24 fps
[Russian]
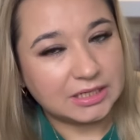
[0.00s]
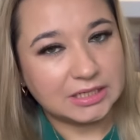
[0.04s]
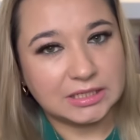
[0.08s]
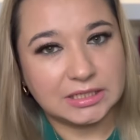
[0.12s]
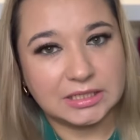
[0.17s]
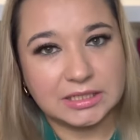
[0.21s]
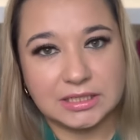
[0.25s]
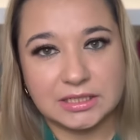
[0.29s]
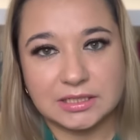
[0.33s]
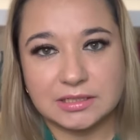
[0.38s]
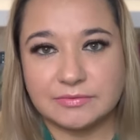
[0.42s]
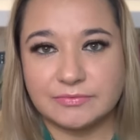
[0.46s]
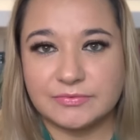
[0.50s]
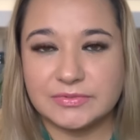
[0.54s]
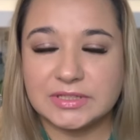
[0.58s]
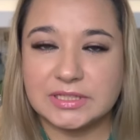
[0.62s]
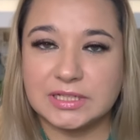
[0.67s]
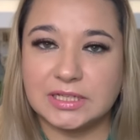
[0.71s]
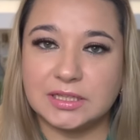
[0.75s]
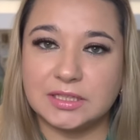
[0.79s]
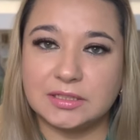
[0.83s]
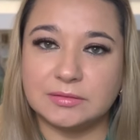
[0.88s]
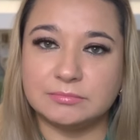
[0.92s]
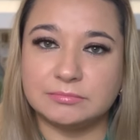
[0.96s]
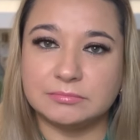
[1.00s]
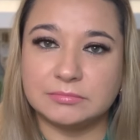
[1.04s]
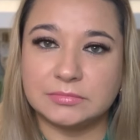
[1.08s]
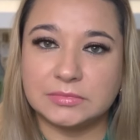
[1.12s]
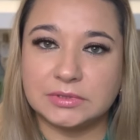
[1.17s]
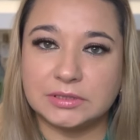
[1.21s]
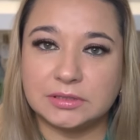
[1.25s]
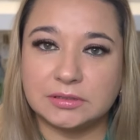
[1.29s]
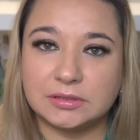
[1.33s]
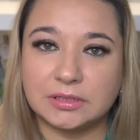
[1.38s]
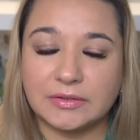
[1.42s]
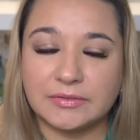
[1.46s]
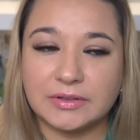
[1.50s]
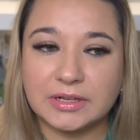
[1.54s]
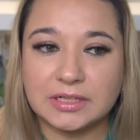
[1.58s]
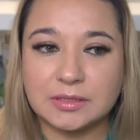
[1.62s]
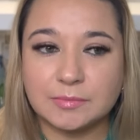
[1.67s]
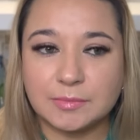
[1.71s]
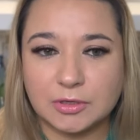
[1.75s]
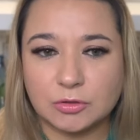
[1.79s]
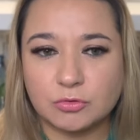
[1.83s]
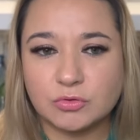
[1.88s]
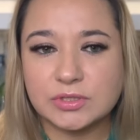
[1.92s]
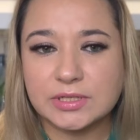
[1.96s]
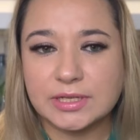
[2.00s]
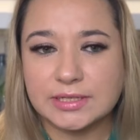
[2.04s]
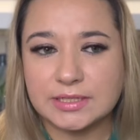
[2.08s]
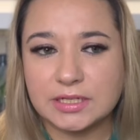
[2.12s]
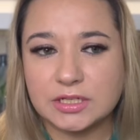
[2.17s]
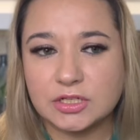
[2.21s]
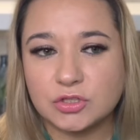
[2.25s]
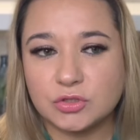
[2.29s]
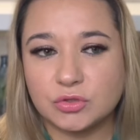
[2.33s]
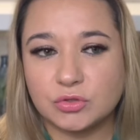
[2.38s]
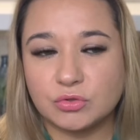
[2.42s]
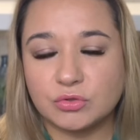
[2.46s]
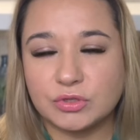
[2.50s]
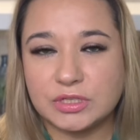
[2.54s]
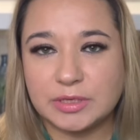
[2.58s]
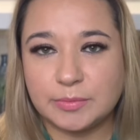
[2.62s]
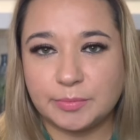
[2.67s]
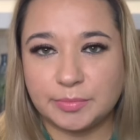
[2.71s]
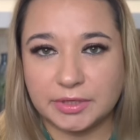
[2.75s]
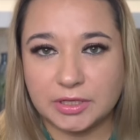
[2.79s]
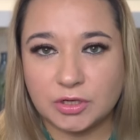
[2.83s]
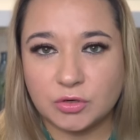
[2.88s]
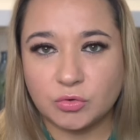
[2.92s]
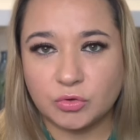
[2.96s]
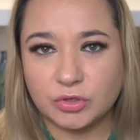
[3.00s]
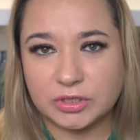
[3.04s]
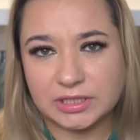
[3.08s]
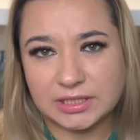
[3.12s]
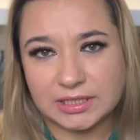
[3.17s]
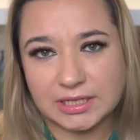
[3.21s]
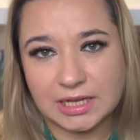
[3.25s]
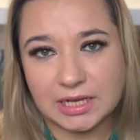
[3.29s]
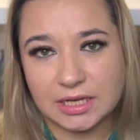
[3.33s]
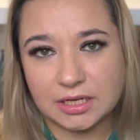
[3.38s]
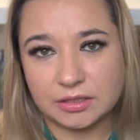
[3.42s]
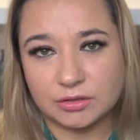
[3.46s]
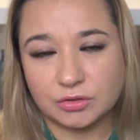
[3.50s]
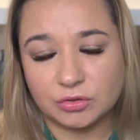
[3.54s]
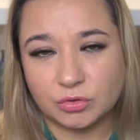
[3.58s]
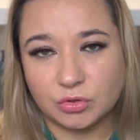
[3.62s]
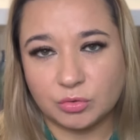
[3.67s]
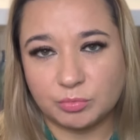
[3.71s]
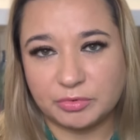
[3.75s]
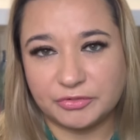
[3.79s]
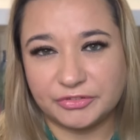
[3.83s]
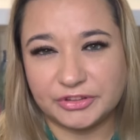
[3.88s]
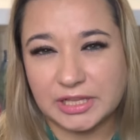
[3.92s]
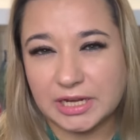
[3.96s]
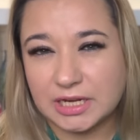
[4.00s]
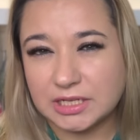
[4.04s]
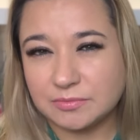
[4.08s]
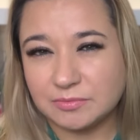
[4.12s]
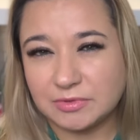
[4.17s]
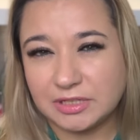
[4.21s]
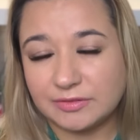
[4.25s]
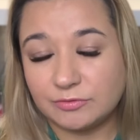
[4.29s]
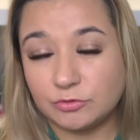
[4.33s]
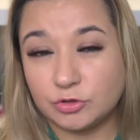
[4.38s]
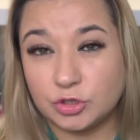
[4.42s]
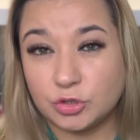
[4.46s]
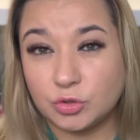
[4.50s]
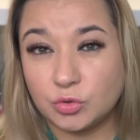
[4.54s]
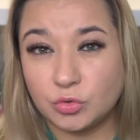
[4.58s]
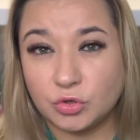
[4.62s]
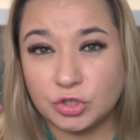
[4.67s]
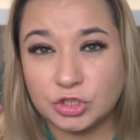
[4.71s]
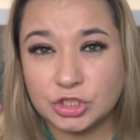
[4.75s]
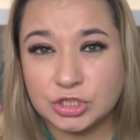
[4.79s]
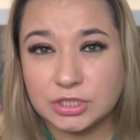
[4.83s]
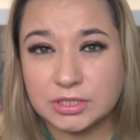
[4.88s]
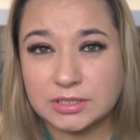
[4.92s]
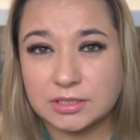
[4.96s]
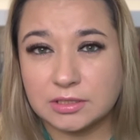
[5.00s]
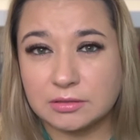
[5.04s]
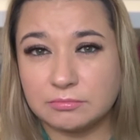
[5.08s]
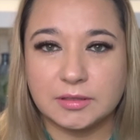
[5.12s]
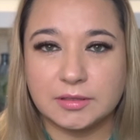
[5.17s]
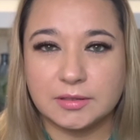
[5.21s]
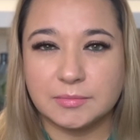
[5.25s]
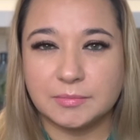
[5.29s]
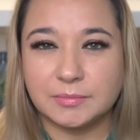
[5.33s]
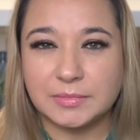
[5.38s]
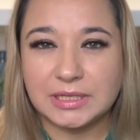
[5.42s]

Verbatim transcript: И в целом, наверное, могу сказать, что неплохой гель, но повторять мне его не хочется.